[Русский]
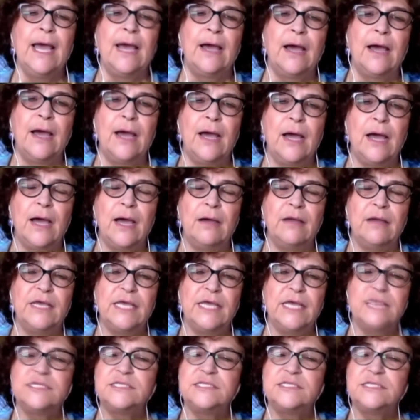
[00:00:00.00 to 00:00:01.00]
а,
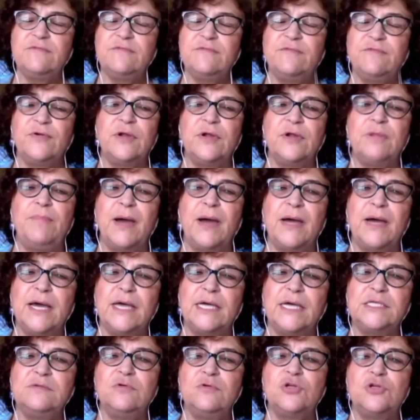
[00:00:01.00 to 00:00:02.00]
эти цифры
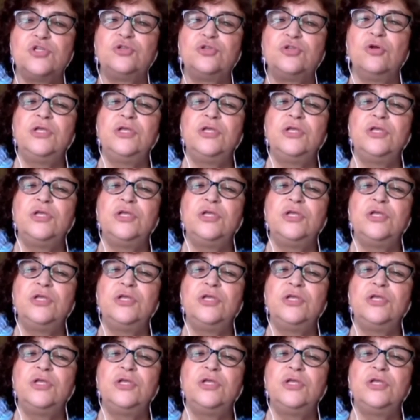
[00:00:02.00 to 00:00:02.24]
показывают, что